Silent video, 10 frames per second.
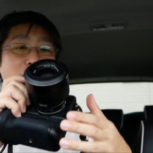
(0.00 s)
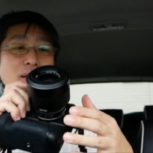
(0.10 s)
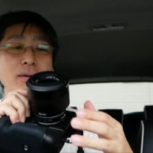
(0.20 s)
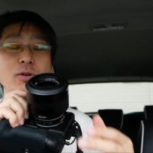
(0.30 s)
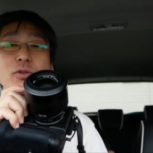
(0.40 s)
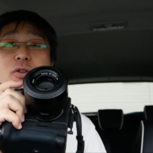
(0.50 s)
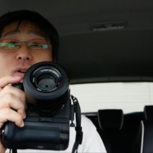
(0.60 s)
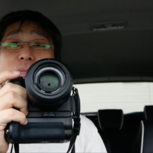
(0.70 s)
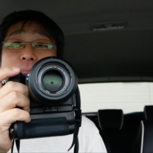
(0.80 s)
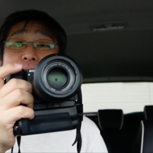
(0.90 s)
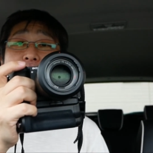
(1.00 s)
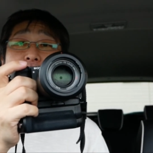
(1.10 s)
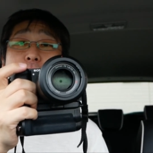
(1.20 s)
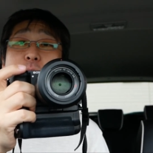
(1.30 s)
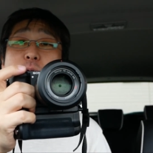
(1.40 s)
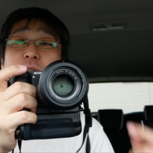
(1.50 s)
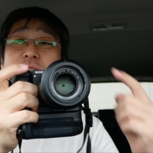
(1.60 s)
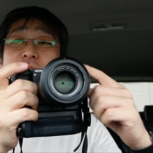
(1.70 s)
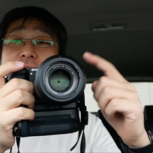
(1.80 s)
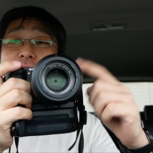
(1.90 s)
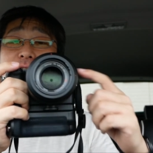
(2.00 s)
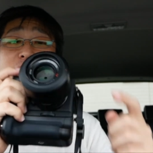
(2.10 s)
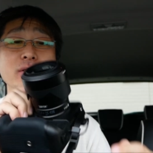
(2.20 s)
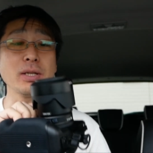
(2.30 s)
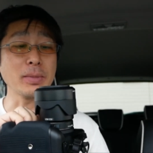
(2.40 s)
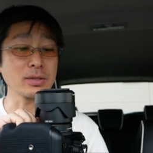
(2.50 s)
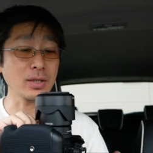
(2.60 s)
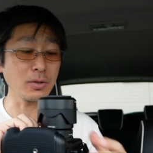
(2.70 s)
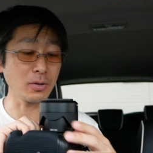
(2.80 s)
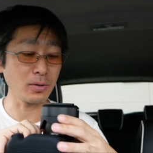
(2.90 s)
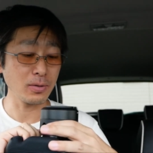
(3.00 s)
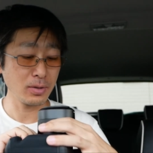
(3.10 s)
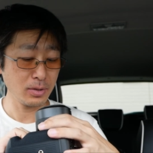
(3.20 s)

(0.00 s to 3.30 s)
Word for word: はこの、今ここにレンズついてますけど、